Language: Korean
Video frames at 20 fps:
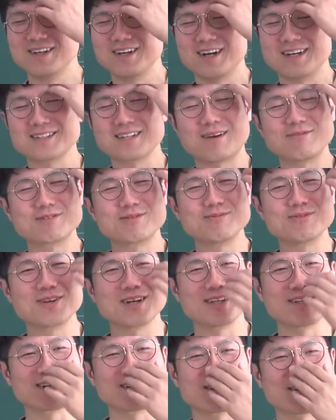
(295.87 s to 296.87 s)
아니 30년
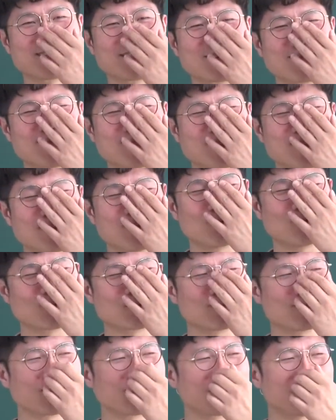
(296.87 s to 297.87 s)
안 되겠다. 그러면 내가
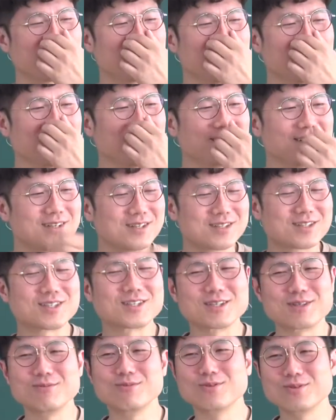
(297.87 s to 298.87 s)
50이니까. 근데
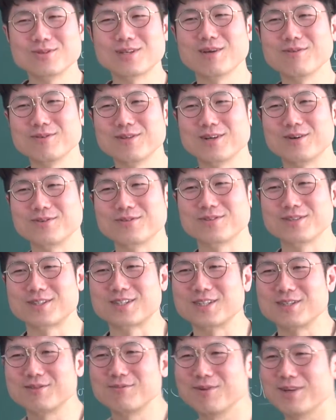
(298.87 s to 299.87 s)
지금도 세면대가 없어.
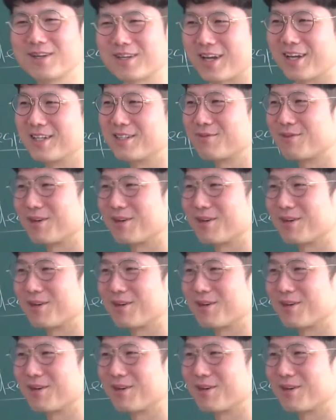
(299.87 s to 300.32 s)
지금의 걔네 집에